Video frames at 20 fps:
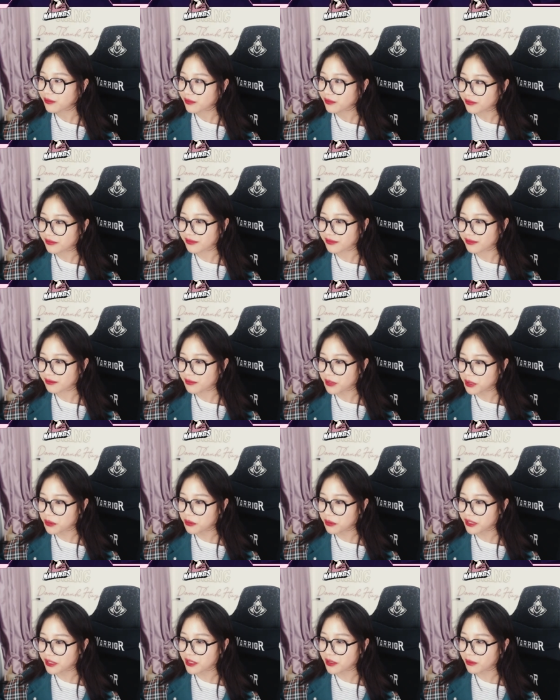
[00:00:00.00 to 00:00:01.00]
mình cũng
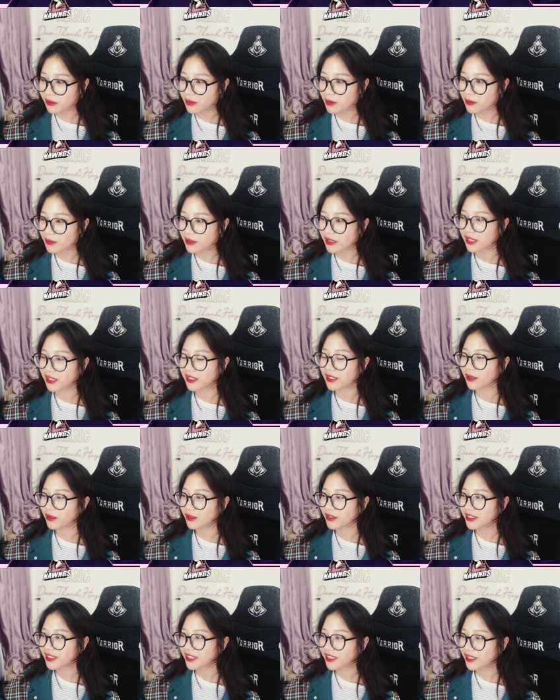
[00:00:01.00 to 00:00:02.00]
nói nhiều lắm tại vì là
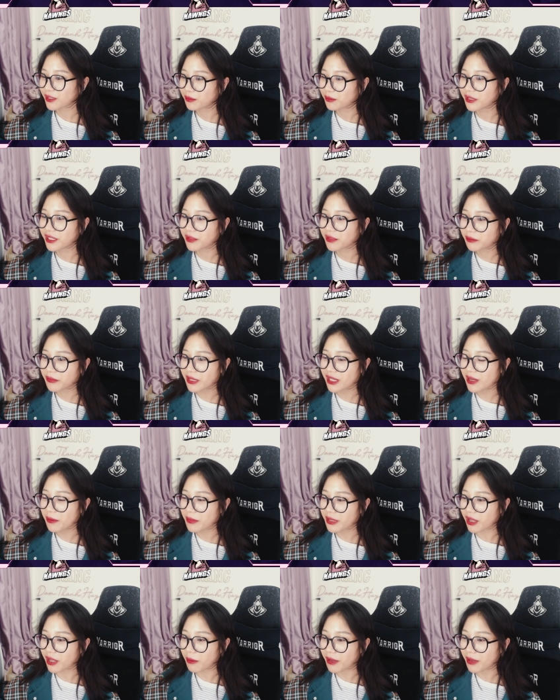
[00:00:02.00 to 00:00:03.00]
kiểu mình miễn là mình ở bên